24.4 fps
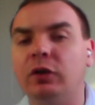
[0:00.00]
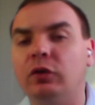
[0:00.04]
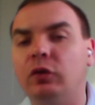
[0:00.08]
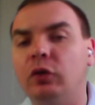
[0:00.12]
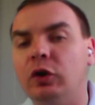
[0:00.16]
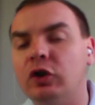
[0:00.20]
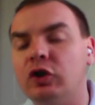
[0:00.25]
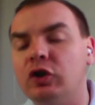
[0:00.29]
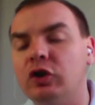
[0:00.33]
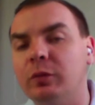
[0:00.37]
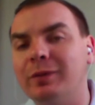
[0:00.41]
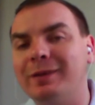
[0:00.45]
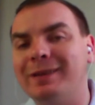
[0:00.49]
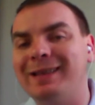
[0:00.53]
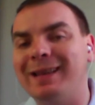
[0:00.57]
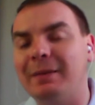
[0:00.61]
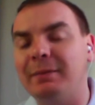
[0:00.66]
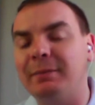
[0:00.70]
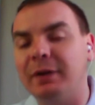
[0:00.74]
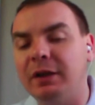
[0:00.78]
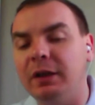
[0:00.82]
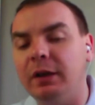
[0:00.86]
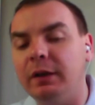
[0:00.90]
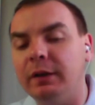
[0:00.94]
które są
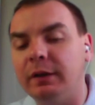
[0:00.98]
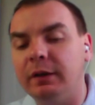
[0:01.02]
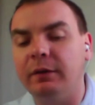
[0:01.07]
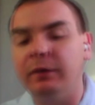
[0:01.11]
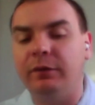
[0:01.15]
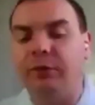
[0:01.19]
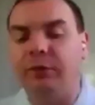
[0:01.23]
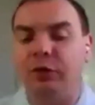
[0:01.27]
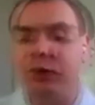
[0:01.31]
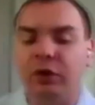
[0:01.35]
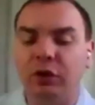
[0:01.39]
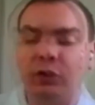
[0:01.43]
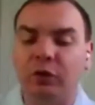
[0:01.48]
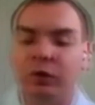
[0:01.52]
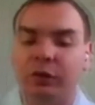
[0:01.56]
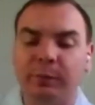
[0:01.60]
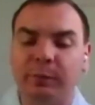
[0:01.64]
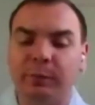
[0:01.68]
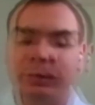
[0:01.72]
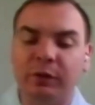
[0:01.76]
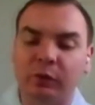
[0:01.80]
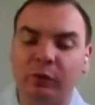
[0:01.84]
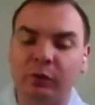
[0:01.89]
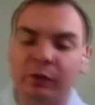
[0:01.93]
zamknięte w wyniku
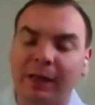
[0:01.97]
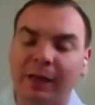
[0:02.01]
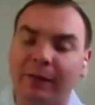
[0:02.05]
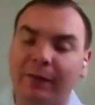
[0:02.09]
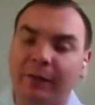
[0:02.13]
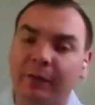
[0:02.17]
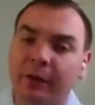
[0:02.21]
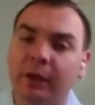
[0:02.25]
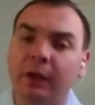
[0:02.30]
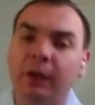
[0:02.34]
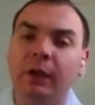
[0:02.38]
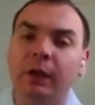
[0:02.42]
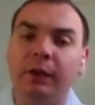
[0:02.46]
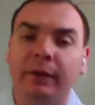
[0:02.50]
specustawy?